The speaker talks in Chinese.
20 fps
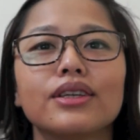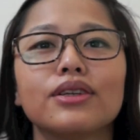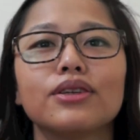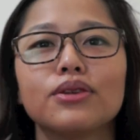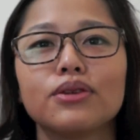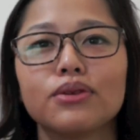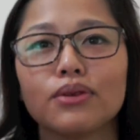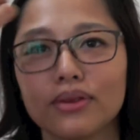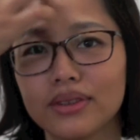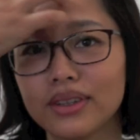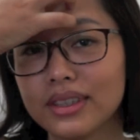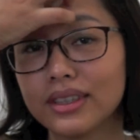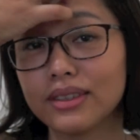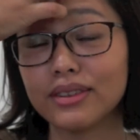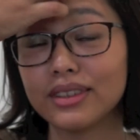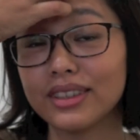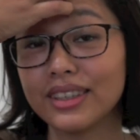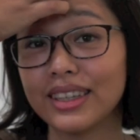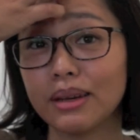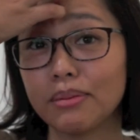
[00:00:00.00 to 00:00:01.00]
是说是
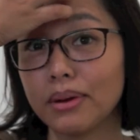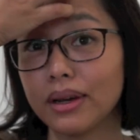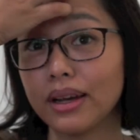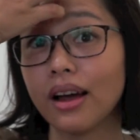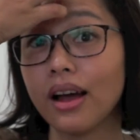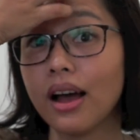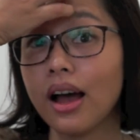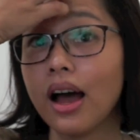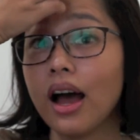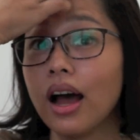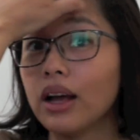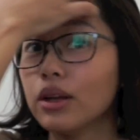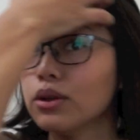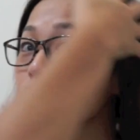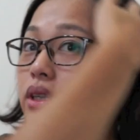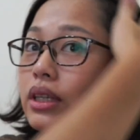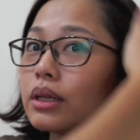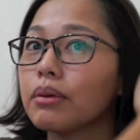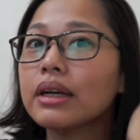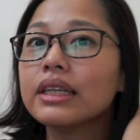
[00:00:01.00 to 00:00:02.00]
我自己的朋友。如
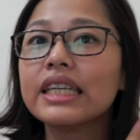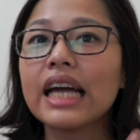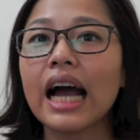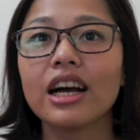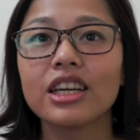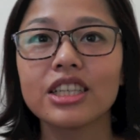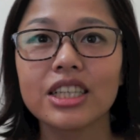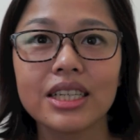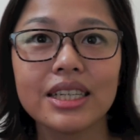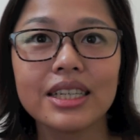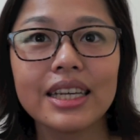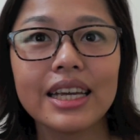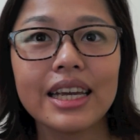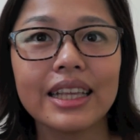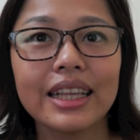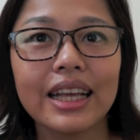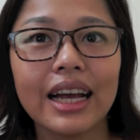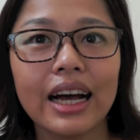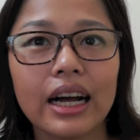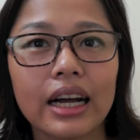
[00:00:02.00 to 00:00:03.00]
果你们想要试
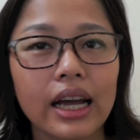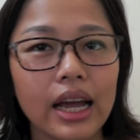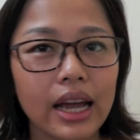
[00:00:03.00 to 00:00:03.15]
听呢，